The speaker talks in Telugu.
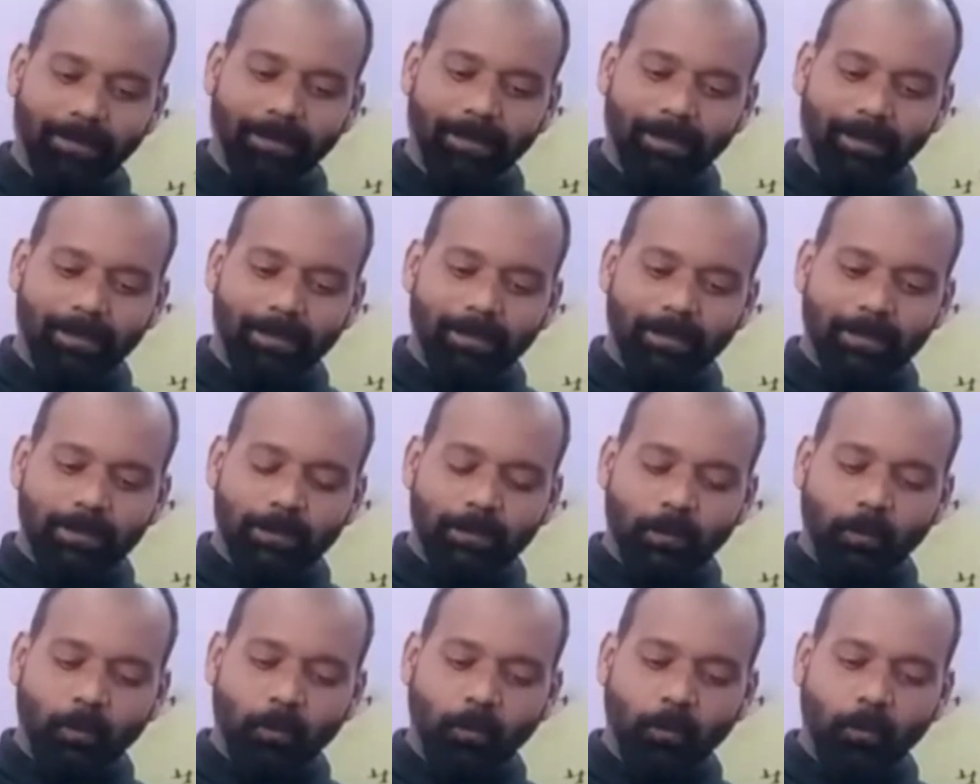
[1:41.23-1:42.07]
సో
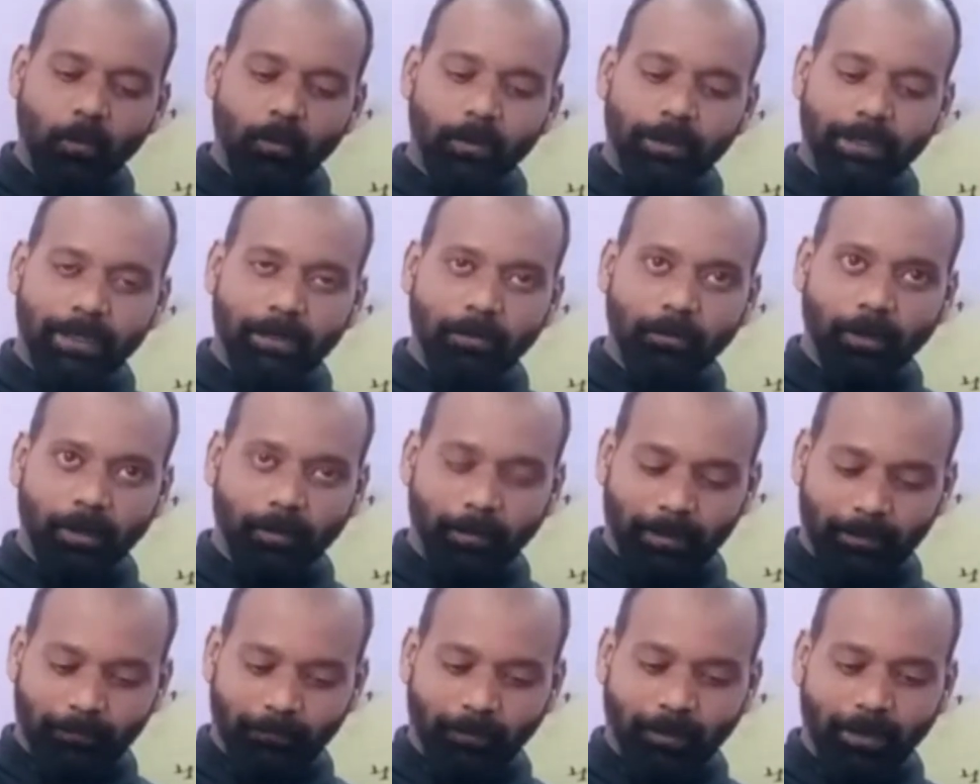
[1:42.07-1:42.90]
దీన్ని కూడా మనం
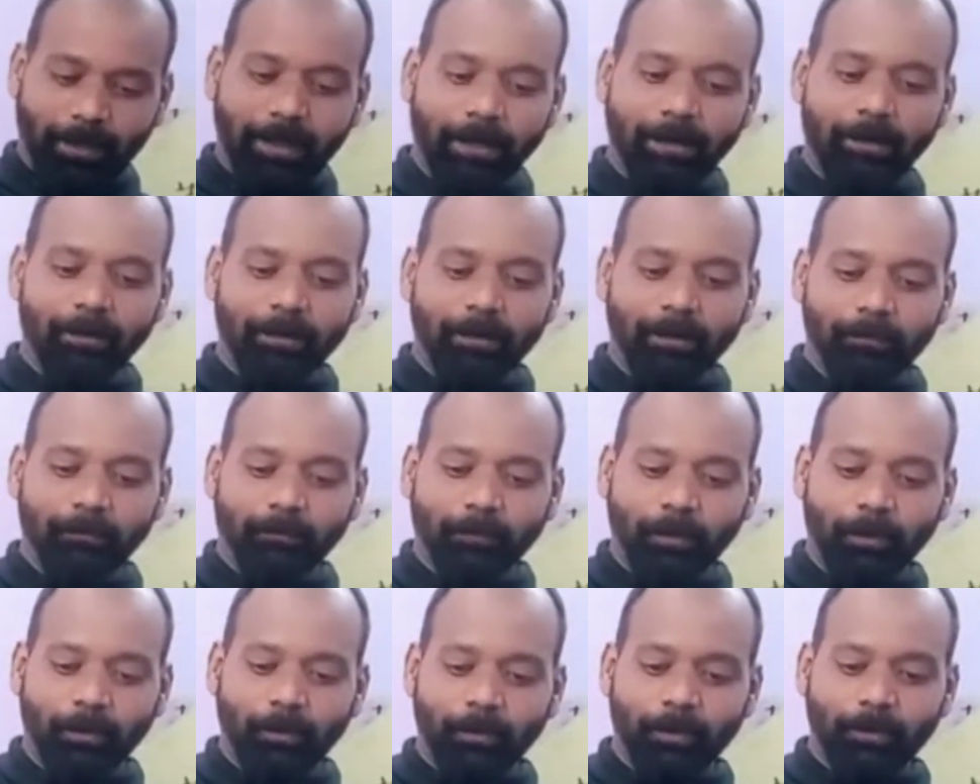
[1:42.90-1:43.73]
త్వరగా త్వరలో
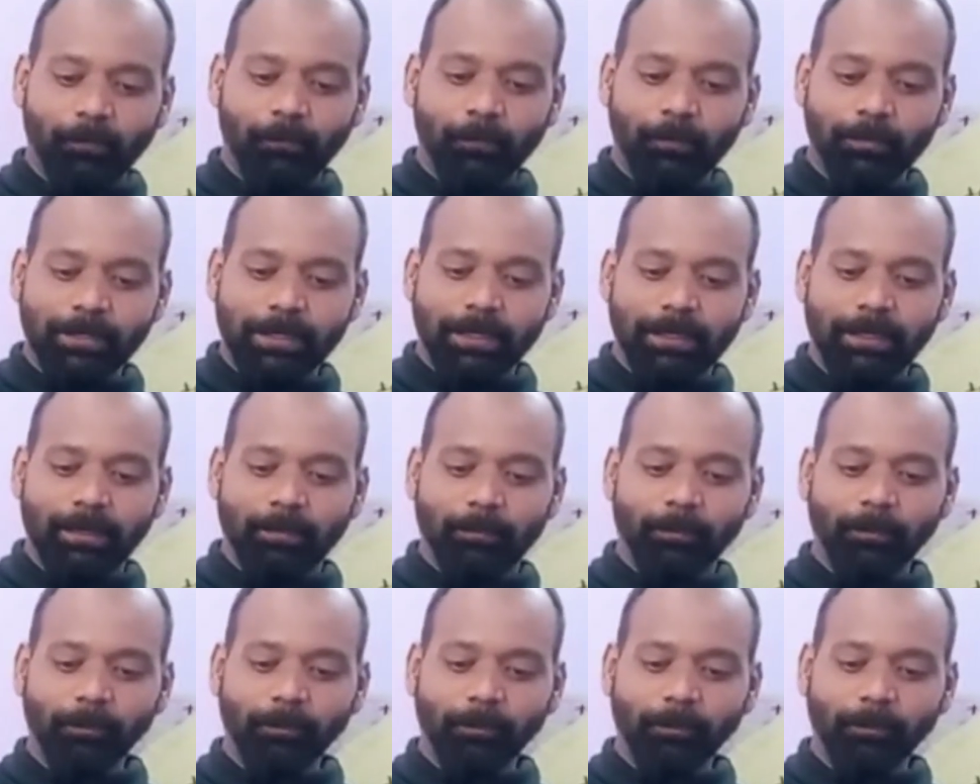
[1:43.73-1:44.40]
రివ్యూ చేద్దాము